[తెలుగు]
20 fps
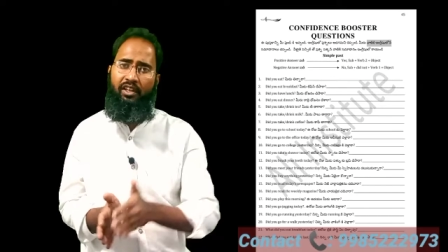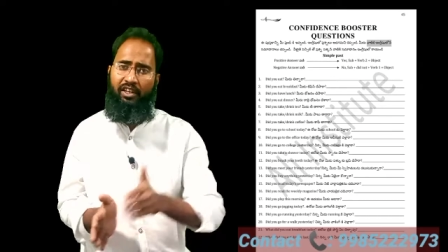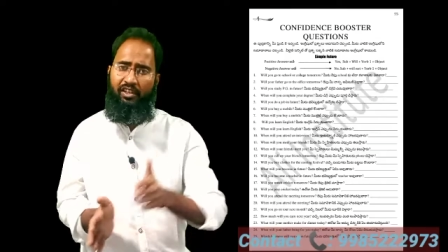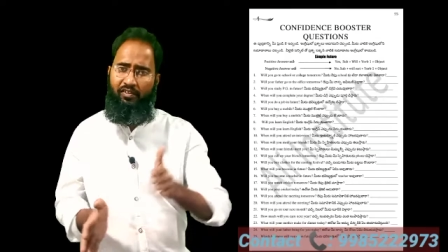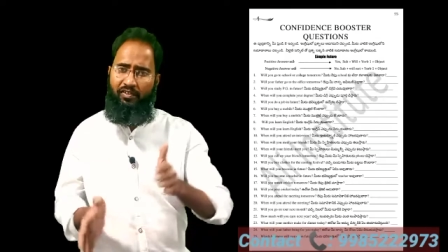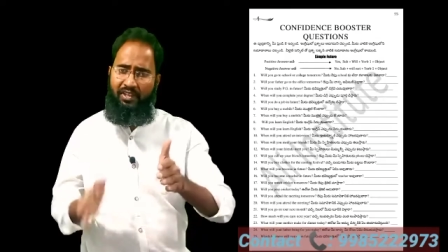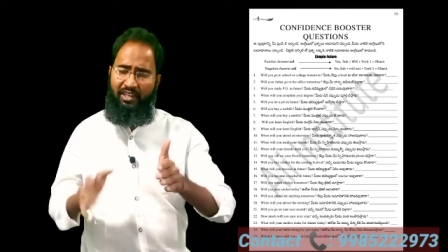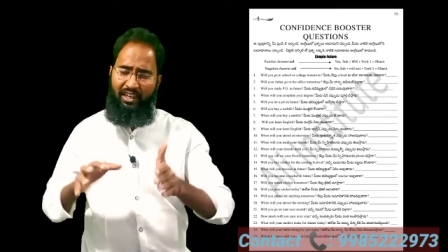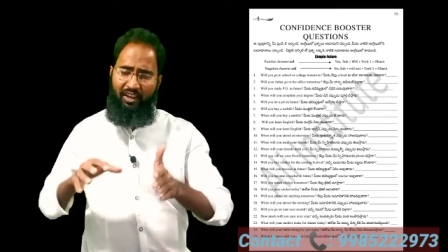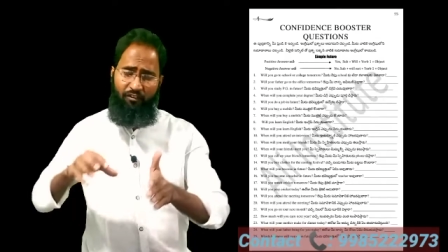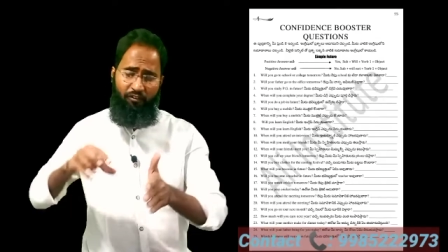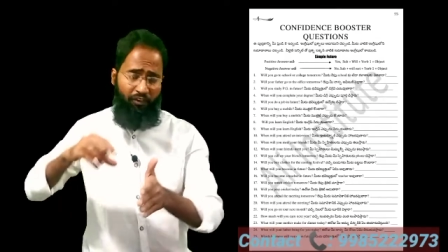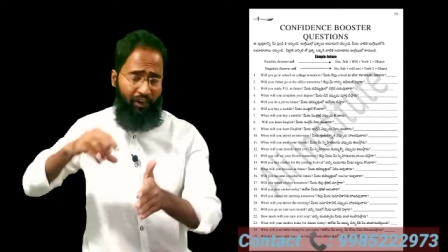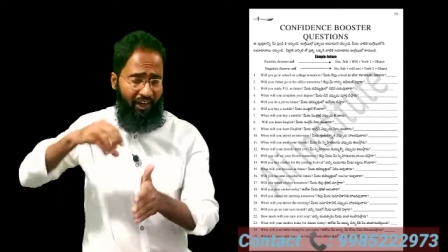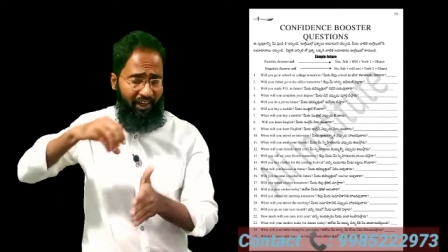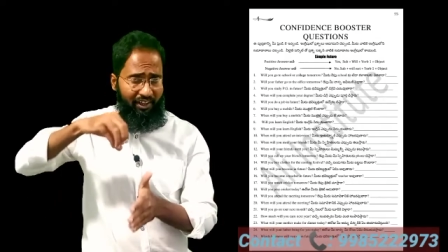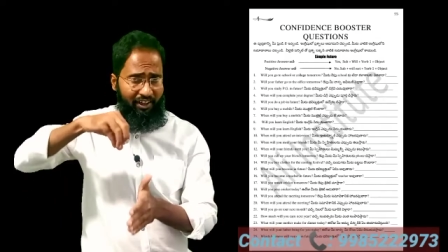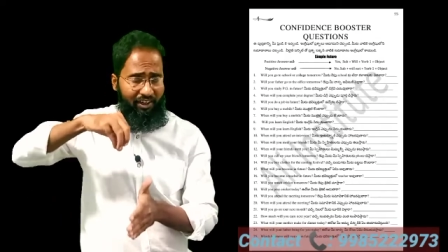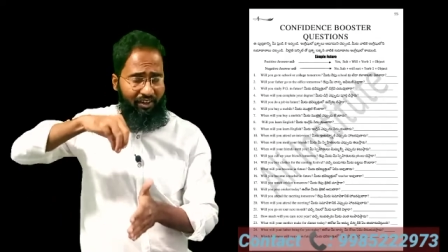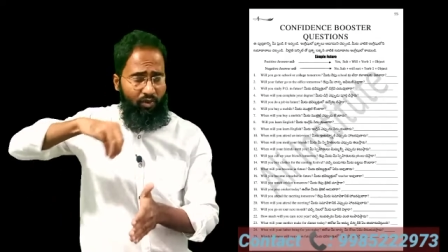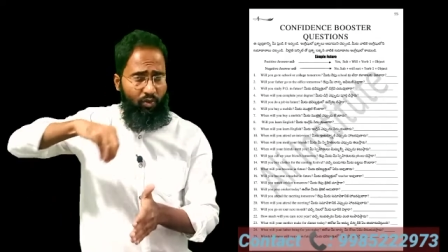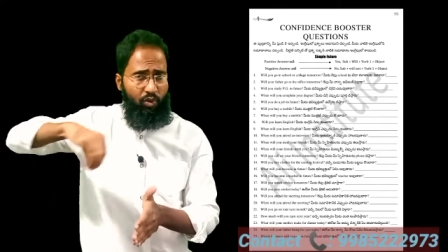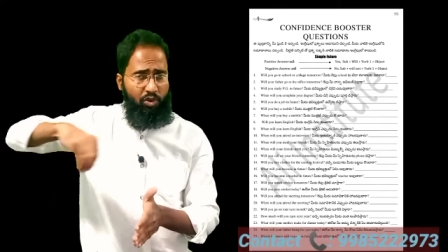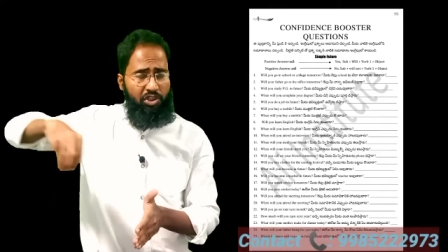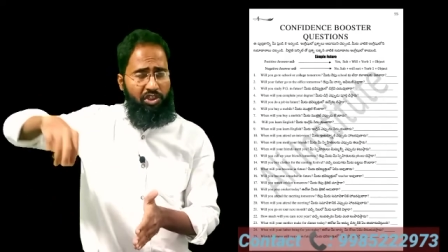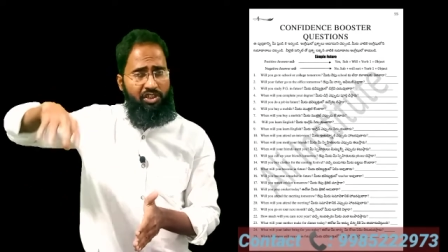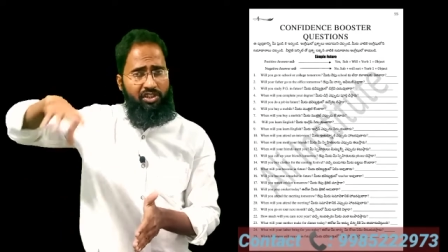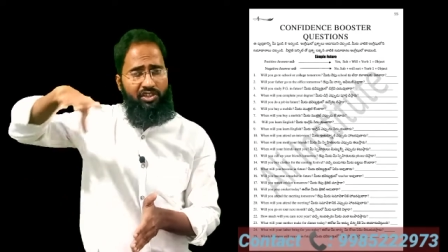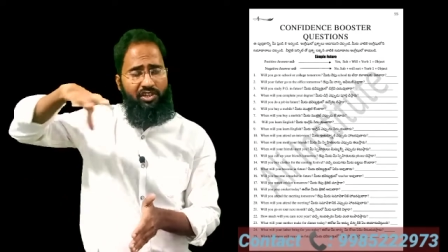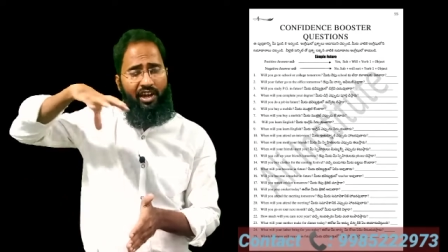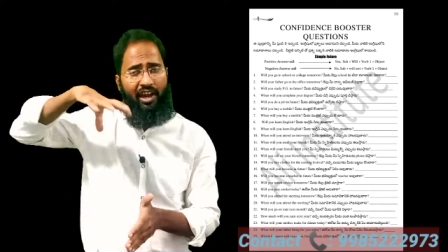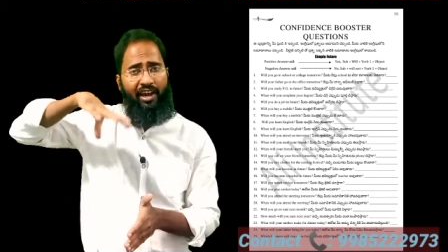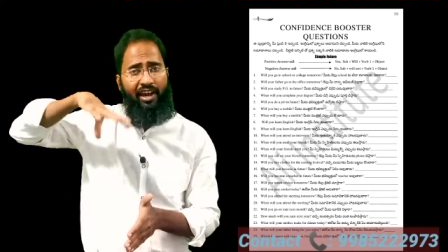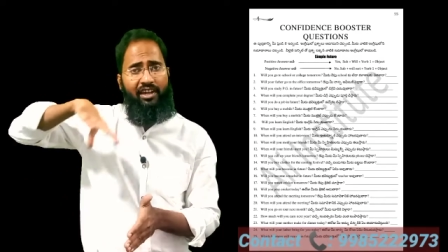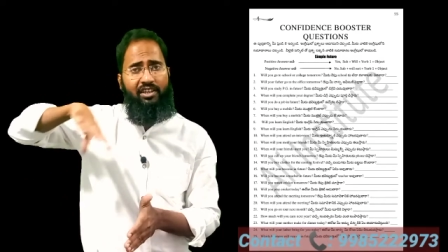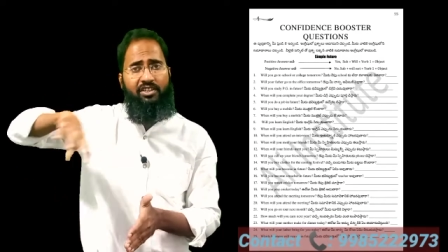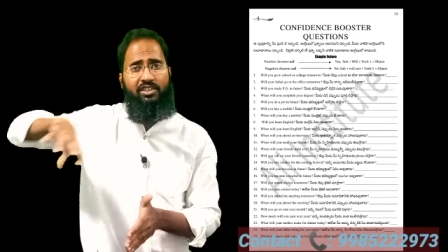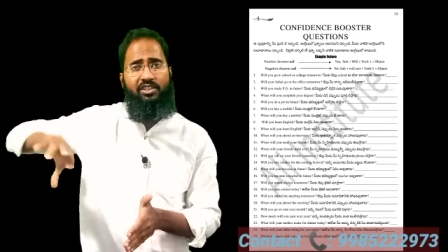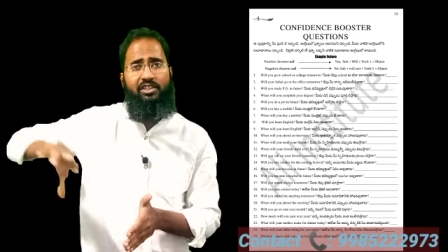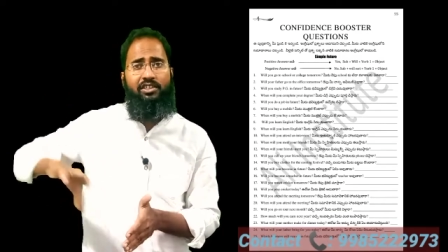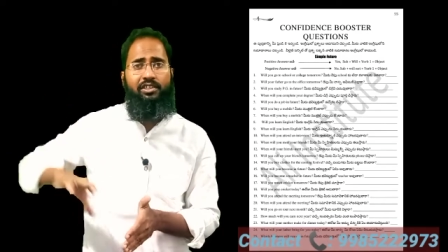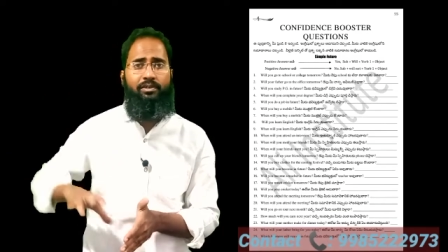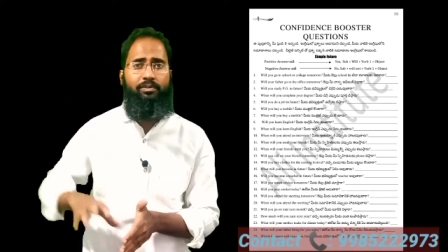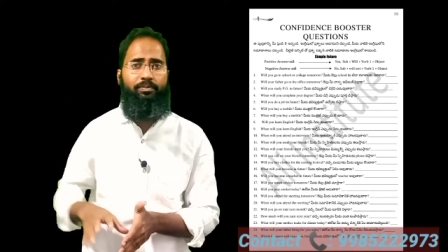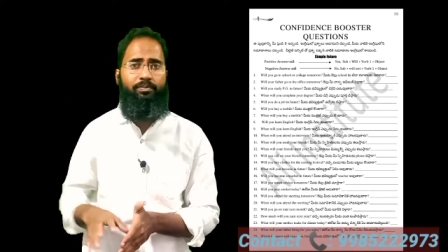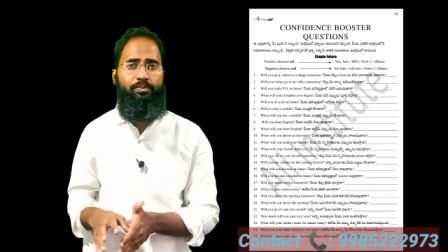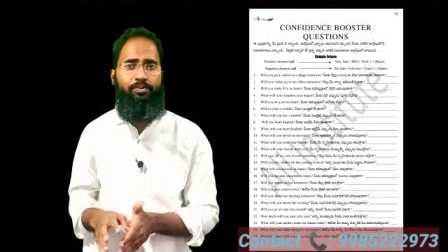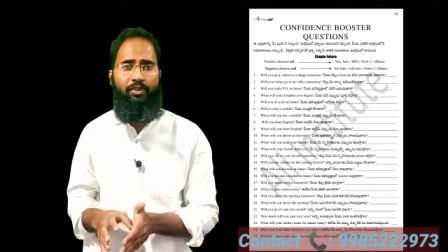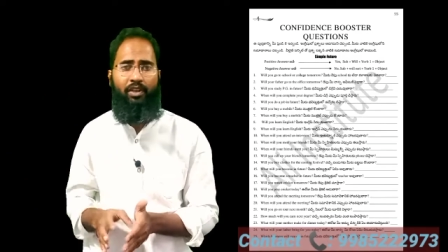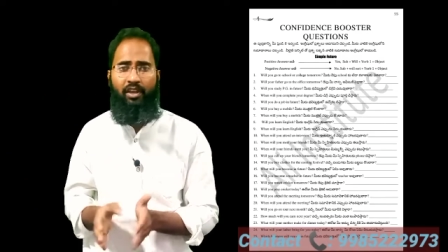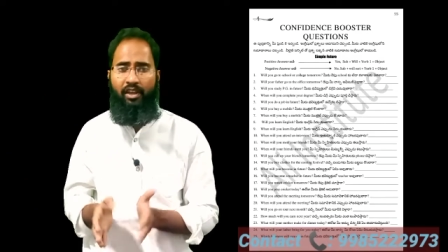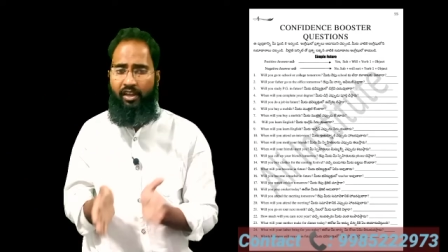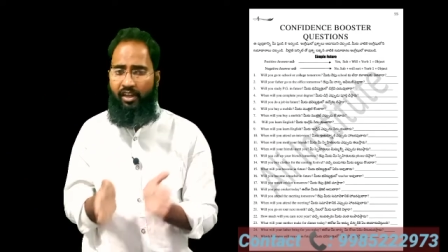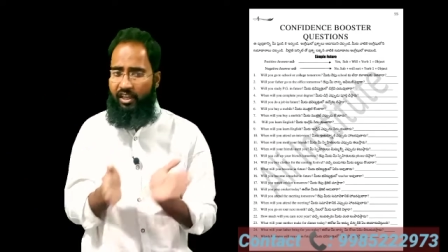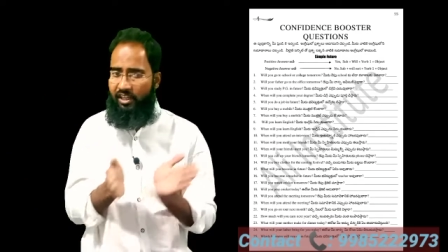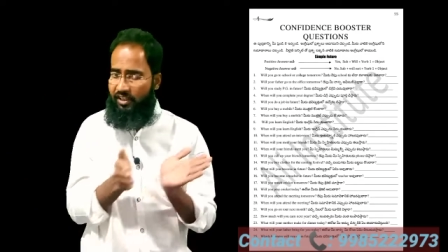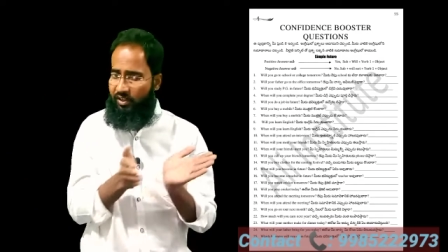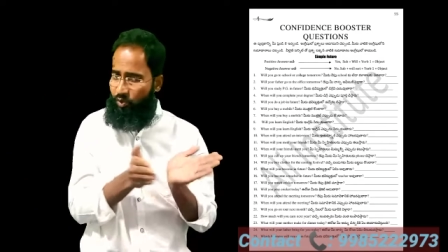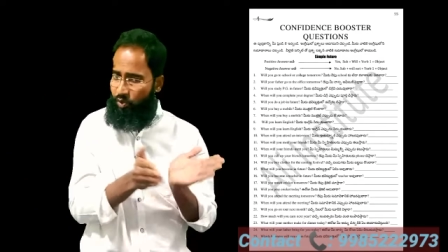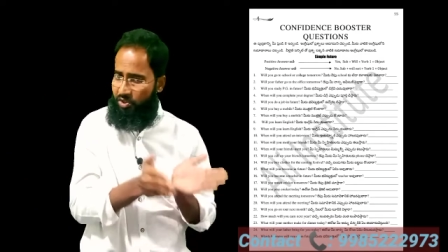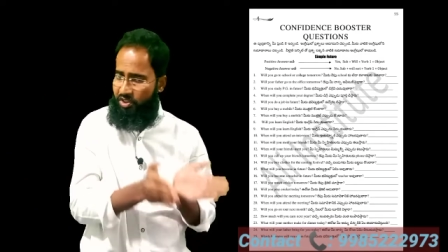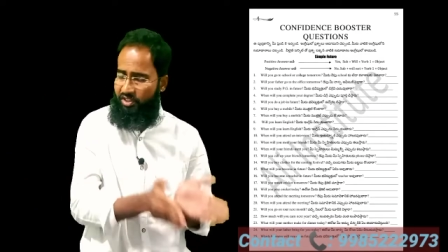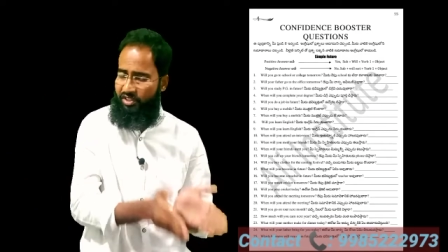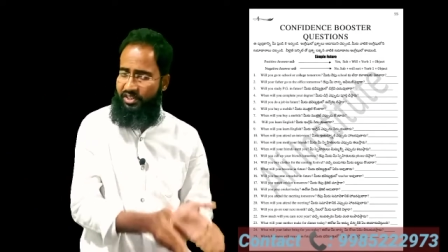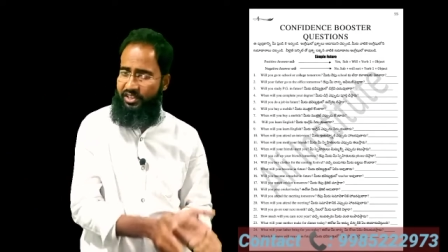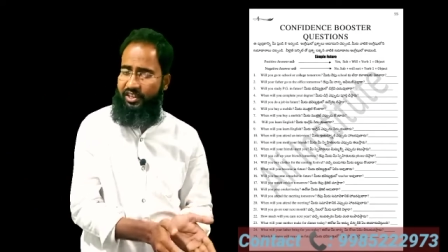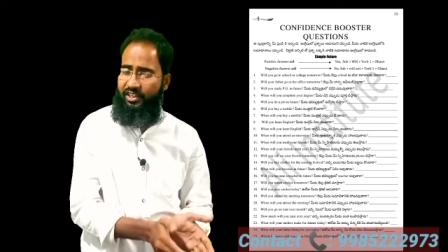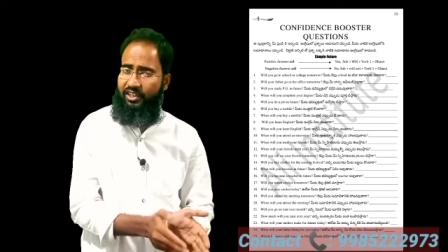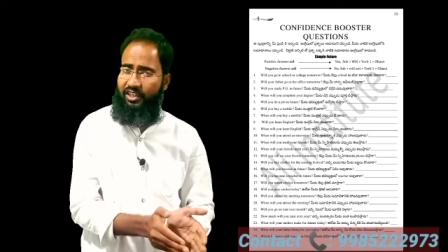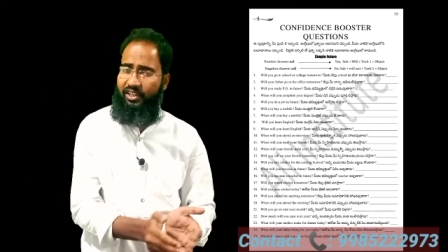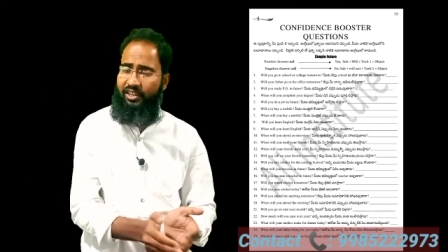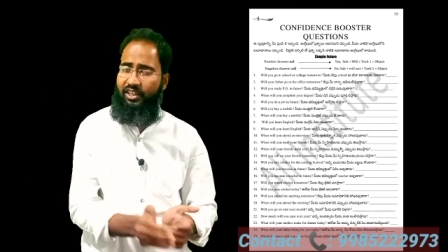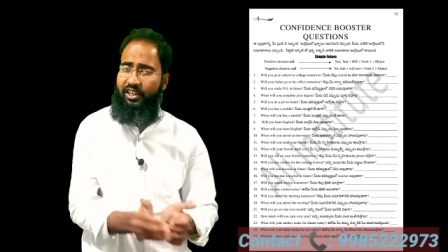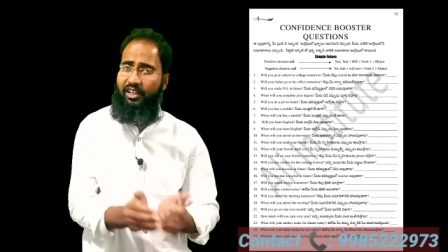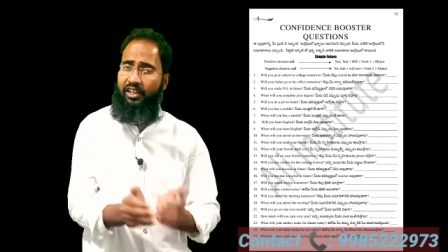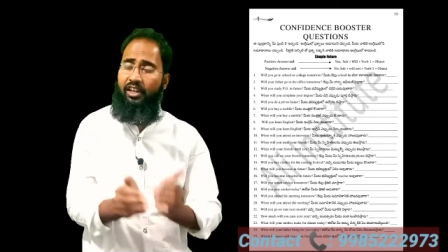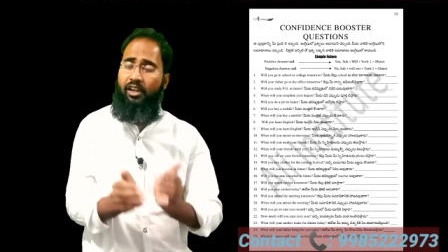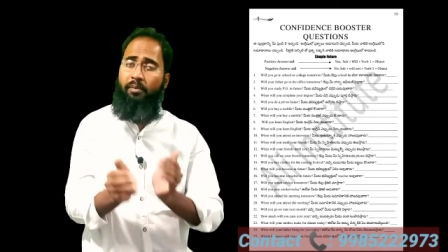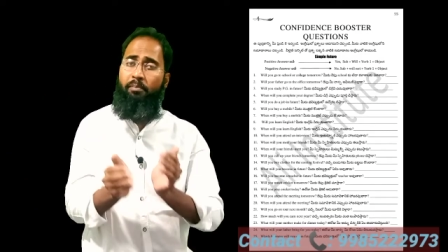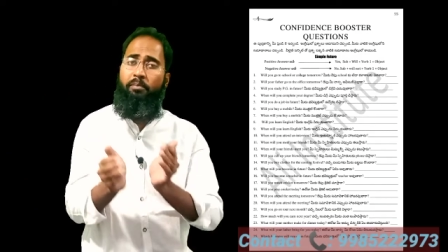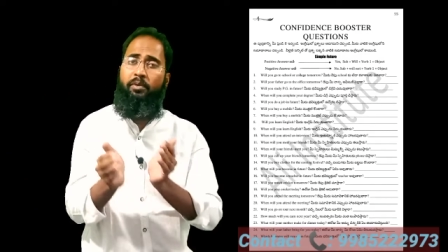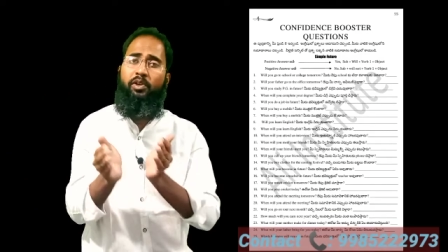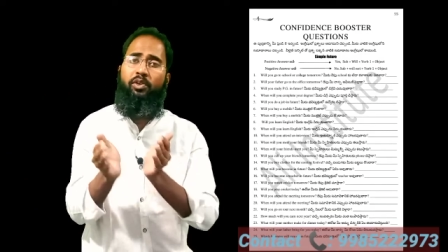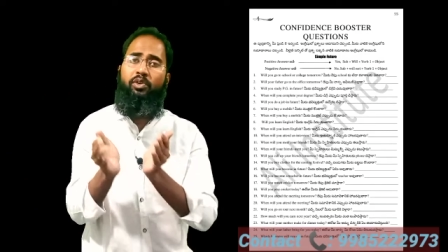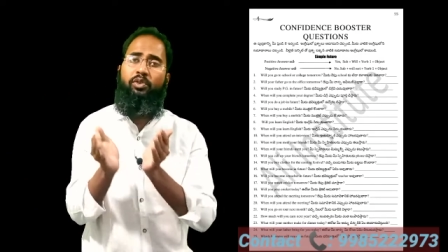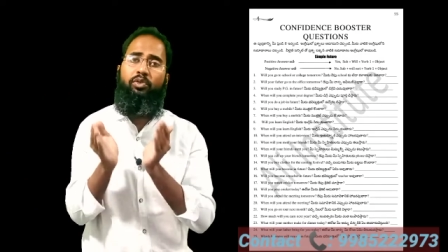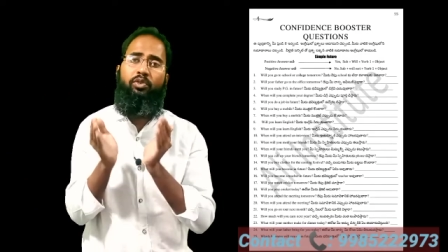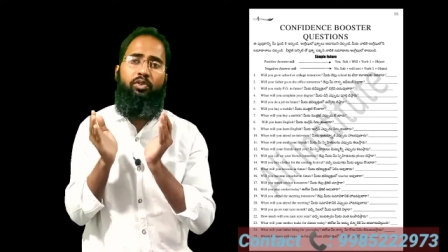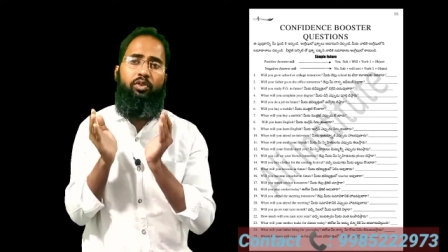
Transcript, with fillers: ఈ విధంగా ఫైవ్ హండ్రెడ్ క్వశ్చన్స్ని యాడ్ చేశాను ఈ క్వశ్చన్స్ ఏంటంటే మీరు